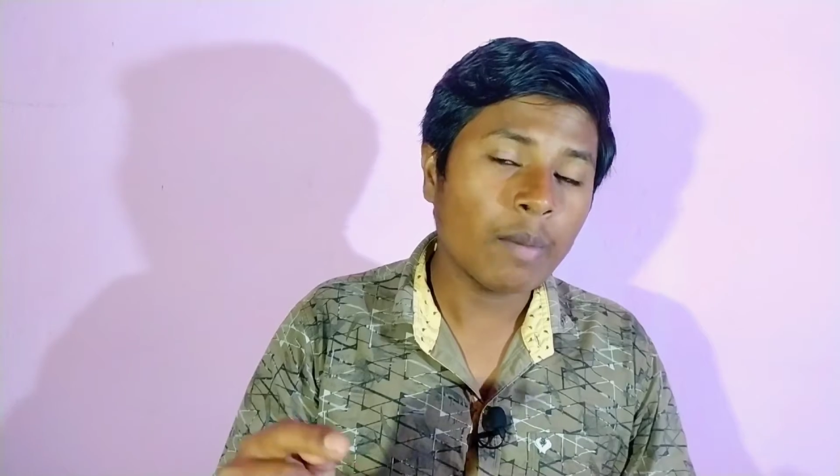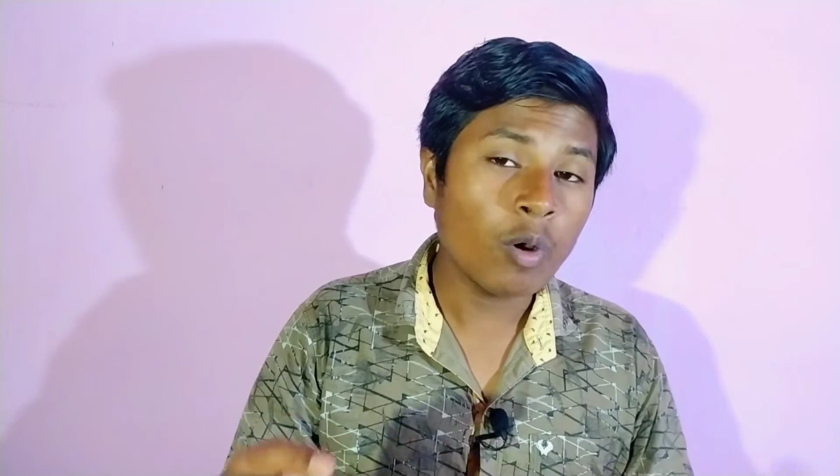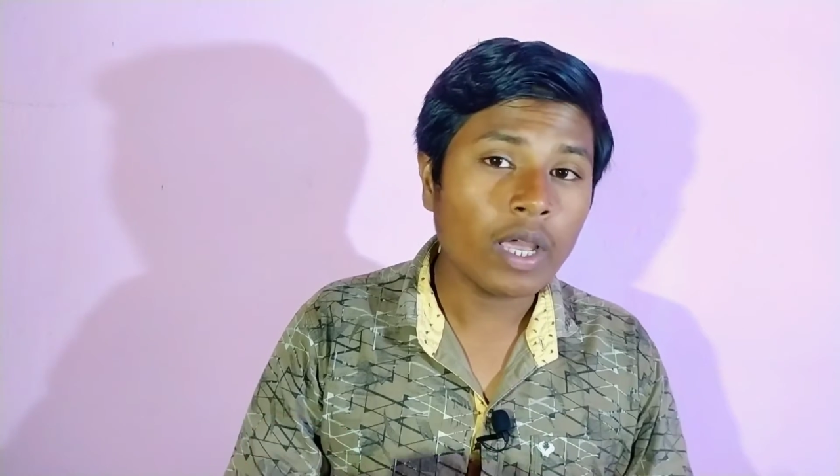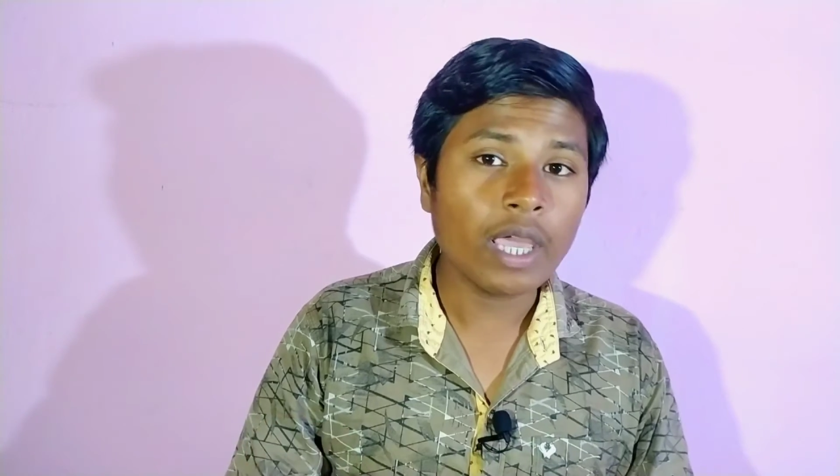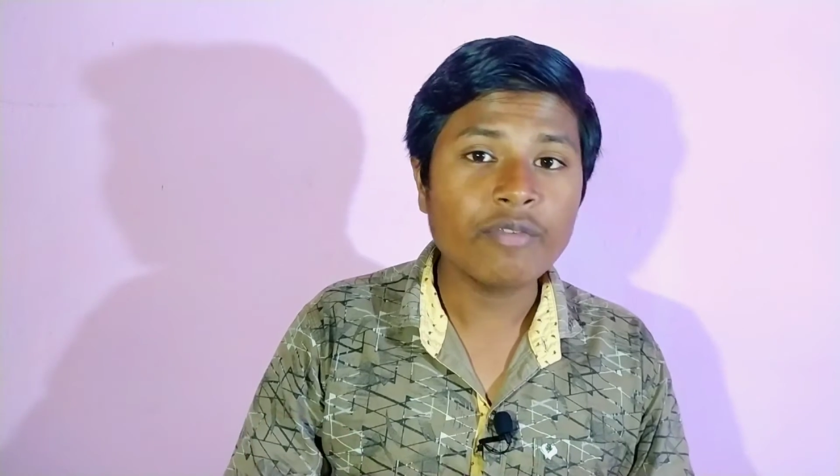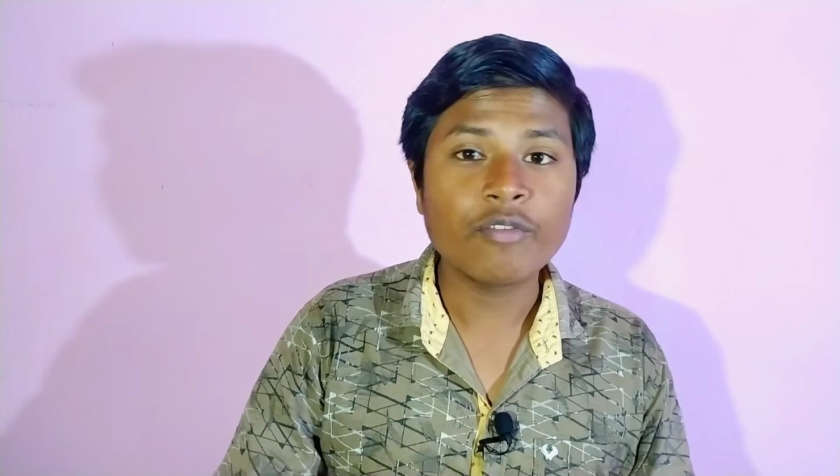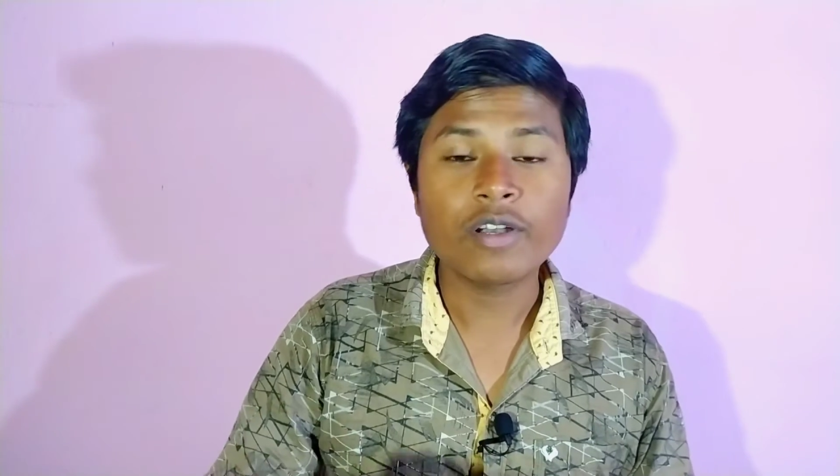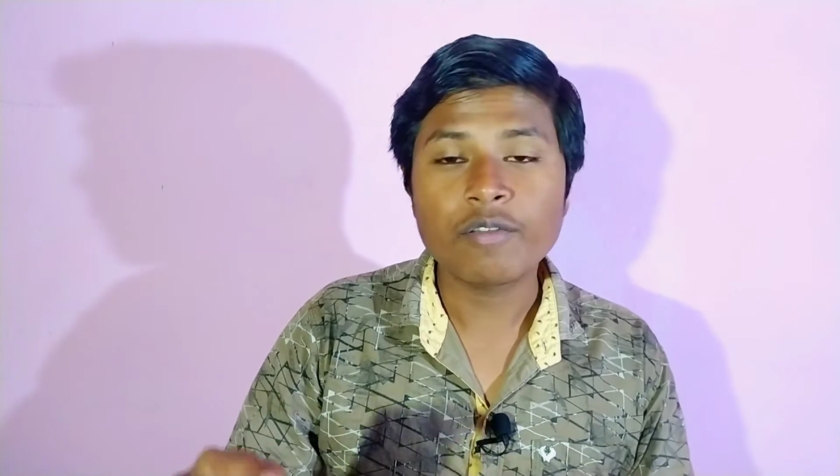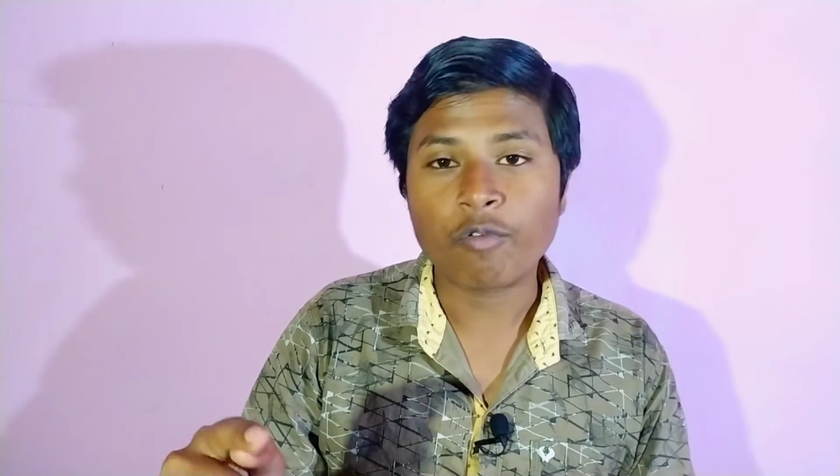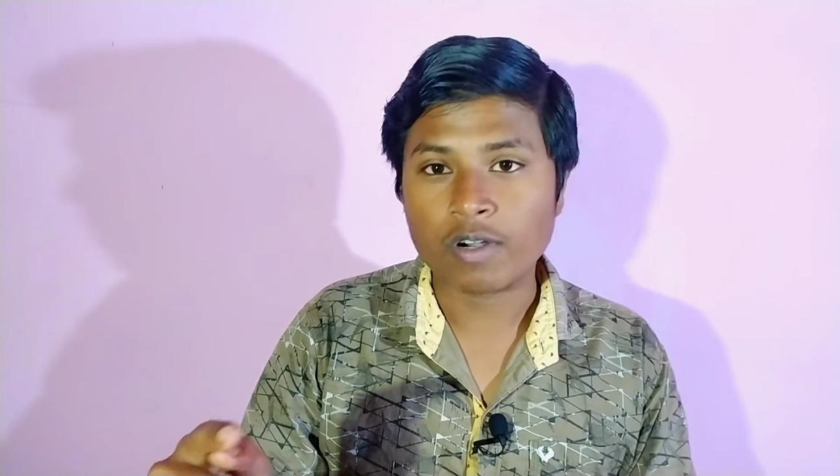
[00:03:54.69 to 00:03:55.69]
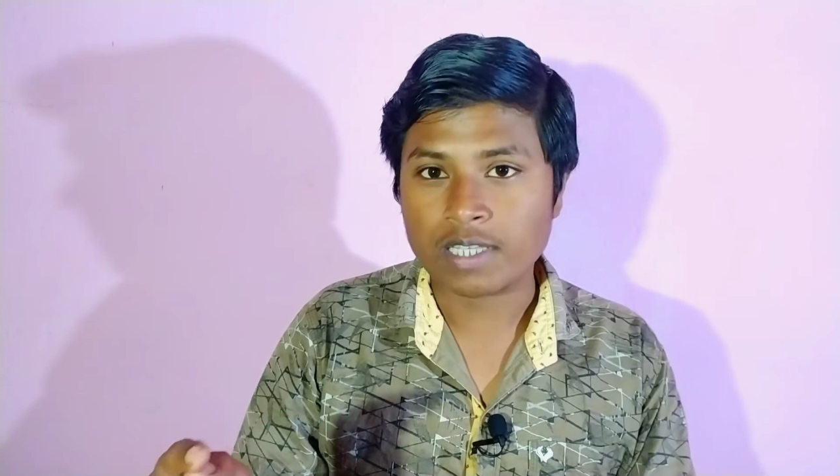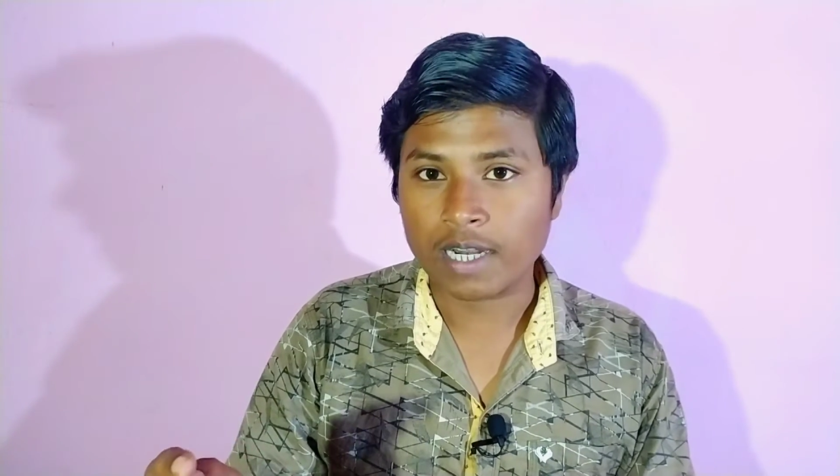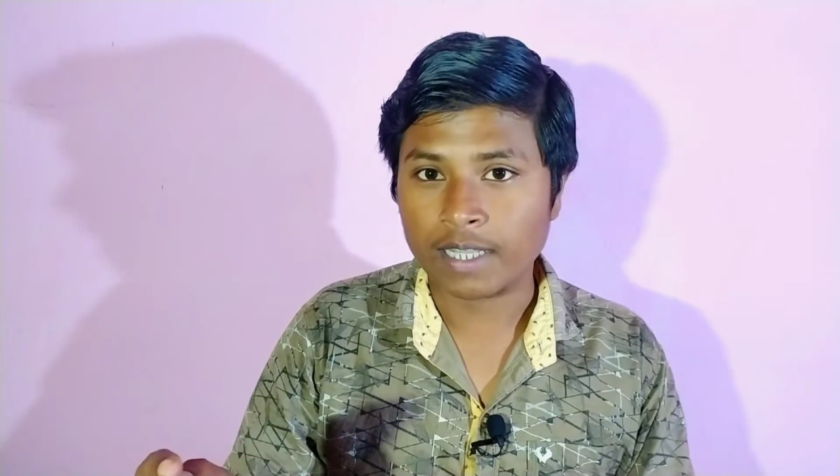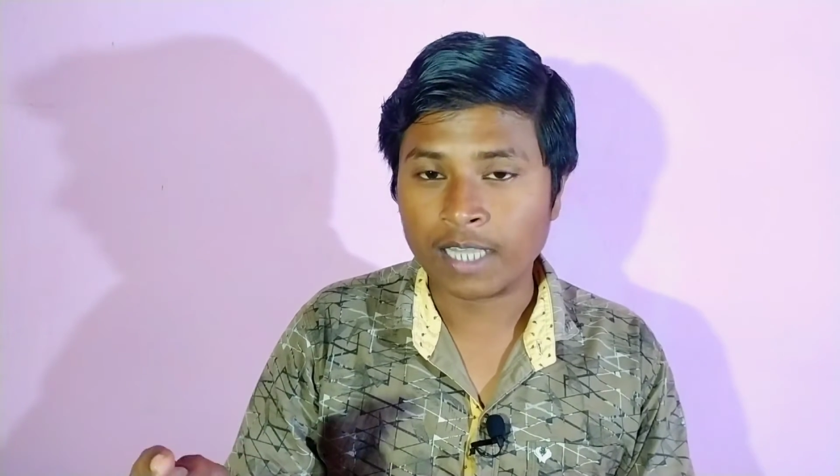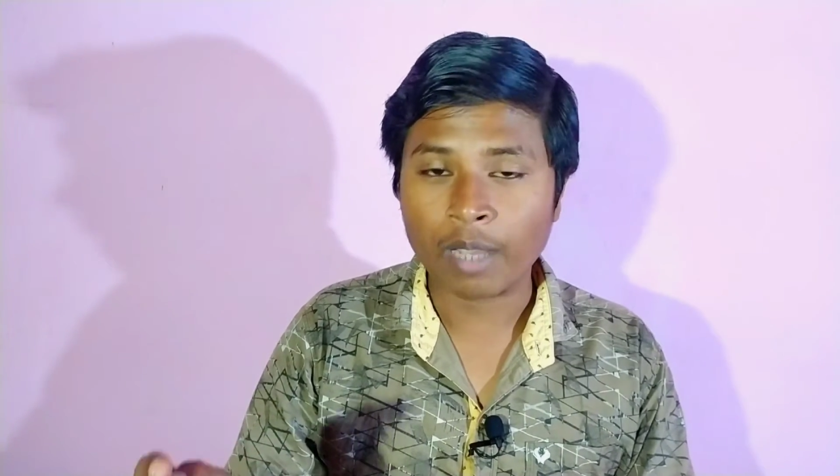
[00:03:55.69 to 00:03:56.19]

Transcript: এবং এই ফোনটির ফ্রন্ট সাইডে